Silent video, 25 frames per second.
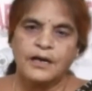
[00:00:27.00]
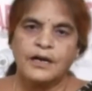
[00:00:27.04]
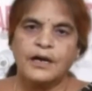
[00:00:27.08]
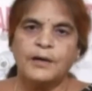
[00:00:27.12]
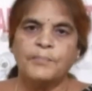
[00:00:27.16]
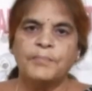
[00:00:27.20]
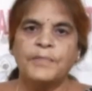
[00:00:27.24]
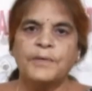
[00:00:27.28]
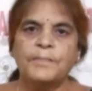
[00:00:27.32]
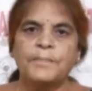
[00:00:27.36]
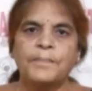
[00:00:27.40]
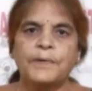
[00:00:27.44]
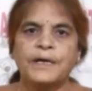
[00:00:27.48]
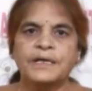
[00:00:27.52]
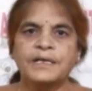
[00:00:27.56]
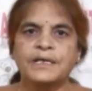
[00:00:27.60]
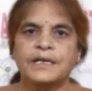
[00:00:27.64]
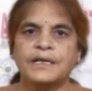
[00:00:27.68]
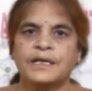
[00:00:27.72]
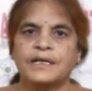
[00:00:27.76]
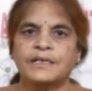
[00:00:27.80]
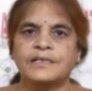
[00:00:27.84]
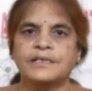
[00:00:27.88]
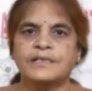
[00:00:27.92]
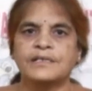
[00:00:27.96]
ఖమ్మం
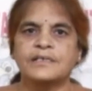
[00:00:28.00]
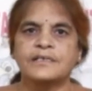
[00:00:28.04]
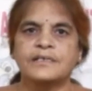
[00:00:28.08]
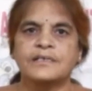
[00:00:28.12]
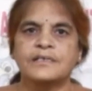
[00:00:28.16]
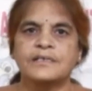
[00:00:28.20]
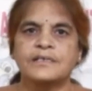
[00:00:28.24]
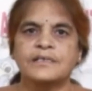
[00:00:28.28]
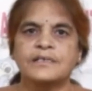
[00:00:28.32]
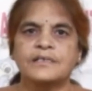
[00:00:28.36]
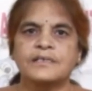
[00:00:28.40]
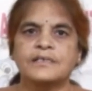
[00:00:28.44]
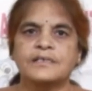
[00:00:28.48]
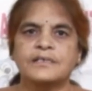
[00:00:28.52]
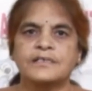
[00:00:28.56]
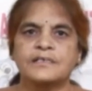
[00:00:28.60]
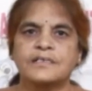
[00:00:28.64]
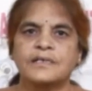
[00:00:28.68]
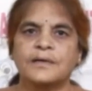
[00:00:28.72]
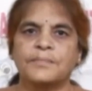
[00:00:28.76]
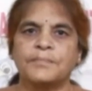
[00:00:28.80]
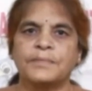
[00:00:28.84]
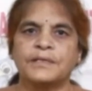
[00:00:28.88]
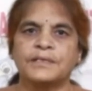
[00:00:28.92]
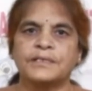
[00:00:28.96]
పట్టణానికి
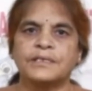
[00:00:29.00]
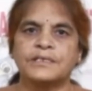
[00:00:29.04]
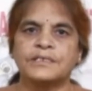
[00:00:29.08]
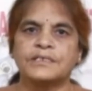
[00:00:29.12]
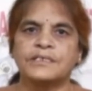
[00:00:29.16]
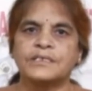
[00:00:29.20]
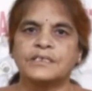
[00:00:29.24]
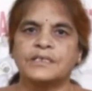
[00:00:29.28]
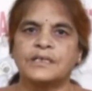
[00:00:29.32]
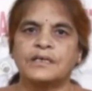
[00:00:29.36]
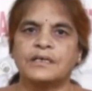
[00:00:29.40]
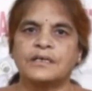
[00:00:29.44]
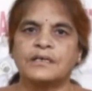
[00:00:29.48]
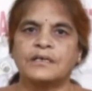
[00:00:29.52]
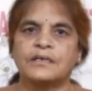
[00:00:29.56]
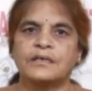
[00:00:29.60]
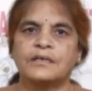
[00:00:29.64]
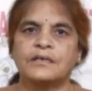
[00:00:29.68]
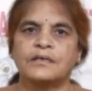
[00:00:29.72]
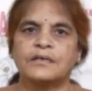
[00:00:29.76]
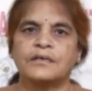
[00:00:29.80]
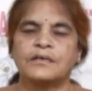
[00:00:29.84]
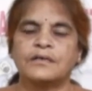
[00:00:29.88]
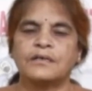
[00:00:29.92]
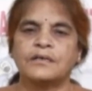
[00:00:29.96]
సంబంధించిన
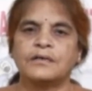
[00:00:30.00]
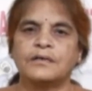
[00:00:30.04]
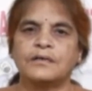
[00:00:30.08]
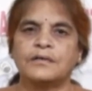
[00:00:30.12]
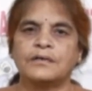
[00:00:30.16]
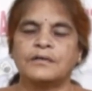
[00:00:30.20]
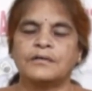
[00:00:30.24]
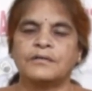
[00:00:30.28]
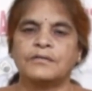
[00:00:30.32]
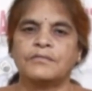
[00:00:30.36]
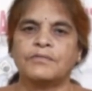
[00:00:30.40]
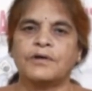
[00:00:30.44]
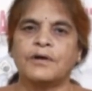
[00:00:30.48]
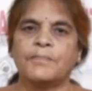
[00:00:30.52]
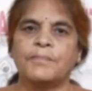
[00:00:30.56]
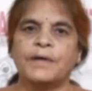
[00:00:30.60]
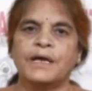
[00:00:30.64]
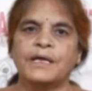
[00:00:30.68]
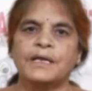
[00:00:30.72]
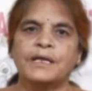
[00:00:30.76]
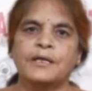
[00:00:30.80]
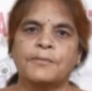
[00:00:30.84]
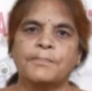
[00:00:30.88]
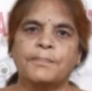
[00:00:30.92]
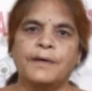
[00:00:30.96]
ఒక
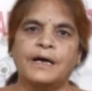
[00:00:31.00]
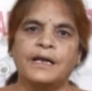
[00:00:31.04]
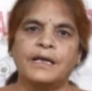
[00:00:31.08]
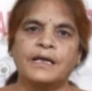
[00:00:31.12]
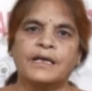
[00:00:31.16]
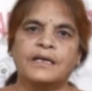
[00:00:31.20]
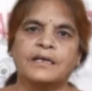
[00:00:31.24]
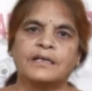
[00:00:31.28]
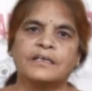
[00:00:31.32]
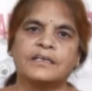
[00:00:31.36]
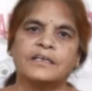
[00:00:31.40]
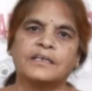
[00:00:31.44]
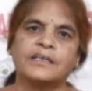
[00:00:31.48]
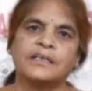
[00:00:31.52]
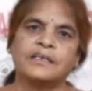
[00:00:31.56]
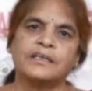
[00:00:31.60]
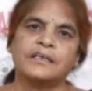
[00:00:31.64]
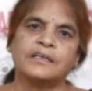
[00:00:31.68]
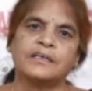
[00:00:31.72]
మైనర్ బాలికకి